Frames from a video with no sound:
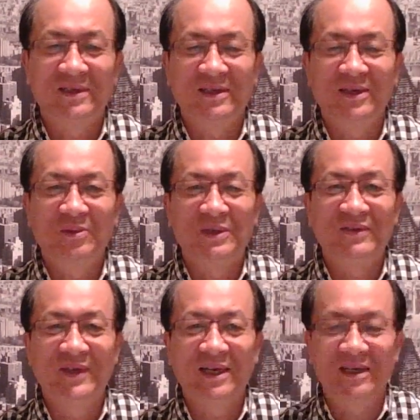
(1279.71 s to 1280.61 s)
个我认
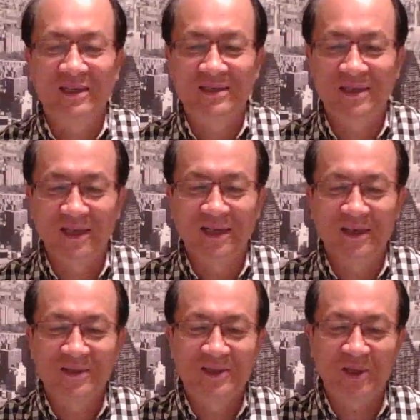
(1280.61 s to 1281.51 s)
为啊，这一点
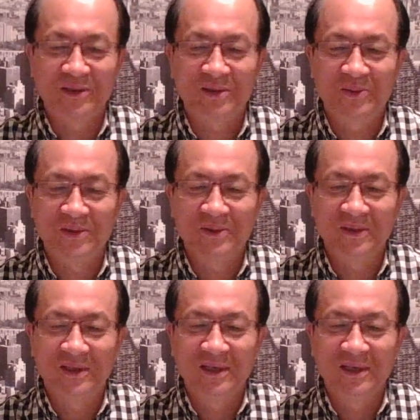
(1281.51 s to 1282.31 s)
矫之过去